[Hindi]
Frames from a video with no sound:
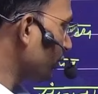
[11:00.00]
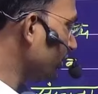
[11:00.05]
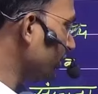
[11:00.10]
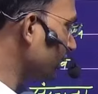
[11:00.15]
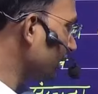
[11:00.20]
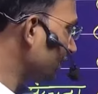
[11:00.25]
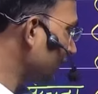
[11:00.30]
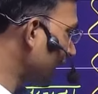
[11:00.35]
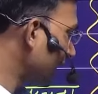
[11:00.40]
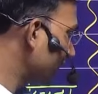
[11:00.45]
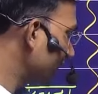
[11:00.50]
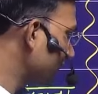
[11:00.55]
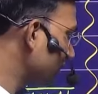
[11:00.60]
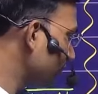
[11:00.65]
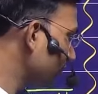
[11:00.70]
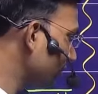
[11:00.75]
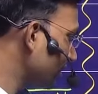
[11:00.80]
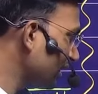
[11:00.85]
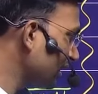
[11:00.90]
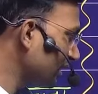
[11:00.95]
के न्यायाधीश
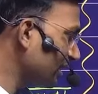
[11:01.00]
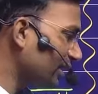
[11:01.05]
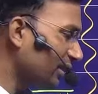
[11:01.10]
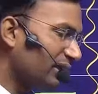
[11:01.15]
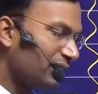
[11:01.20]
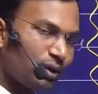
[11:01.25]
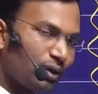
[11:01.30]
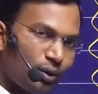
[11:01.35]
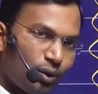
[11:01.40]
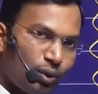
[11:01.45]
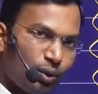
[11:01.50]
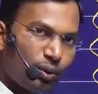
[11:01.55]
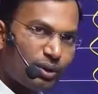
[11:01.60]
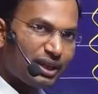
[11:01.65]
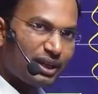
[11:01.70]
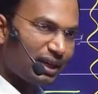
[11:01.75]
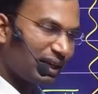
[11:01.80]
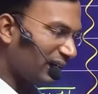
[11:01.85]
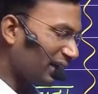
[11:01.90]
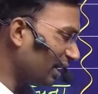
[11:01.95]
हो गए हो
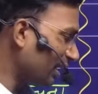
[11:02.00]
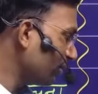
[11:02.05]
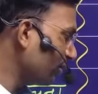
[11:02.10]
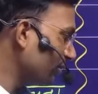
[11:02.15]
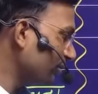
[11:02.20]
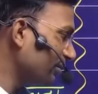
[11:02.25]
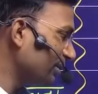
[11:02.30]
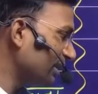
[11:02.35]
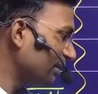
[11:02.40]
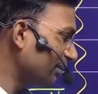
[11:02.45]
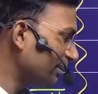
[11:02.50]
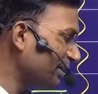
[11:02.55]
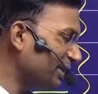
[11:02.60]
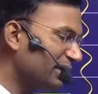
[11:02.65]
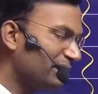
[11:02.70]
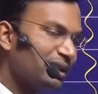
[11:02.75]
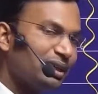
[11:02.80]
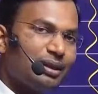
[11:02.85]
या रहा हो मतलब अभी